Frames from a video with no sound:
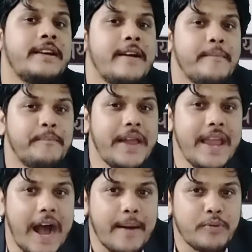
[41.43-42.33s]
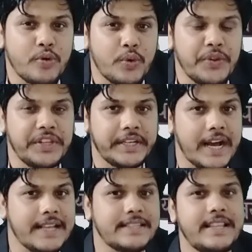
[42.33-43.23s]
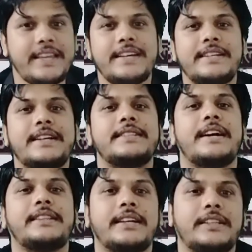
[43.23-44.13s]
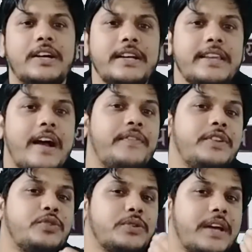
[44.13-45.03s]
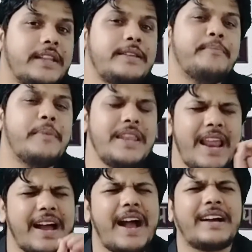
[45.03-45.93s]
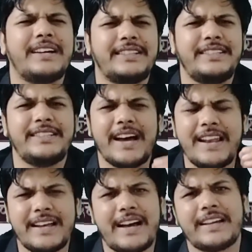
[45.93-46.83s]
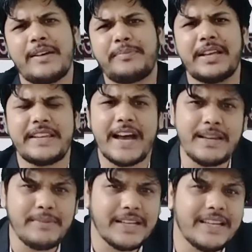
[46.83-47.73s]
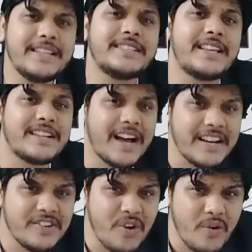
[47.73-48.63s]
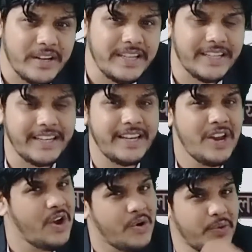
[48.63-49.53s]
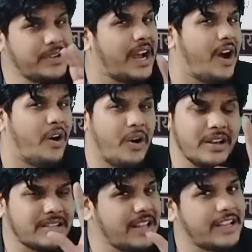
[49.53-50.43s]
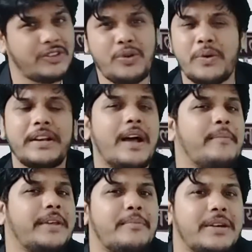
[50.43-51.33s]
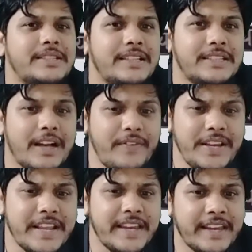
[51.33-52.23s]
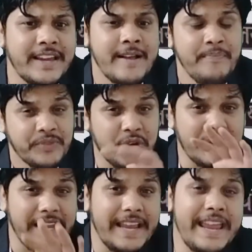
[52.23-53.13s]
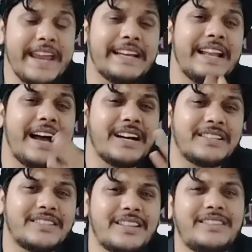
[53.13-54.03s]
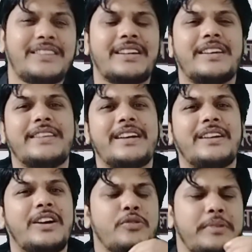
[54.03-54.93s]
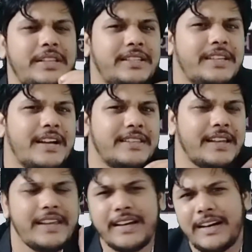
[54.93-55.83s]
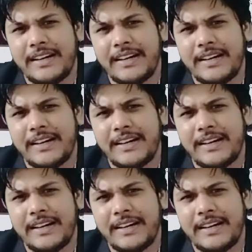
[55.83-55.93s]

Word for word: मैं आप लोग को निराश नहीं करना चाहता था या फिर जो साथी मन लगाकर जी जान लगाकर अब तैयारी में लगे हैं सरकारी नौकरी के उनका हौसला तोड़ना मेरा मकसद कभी नहीं है क्योंकि एक लाख सत्तर हज़ार घरों में दिया जलेगा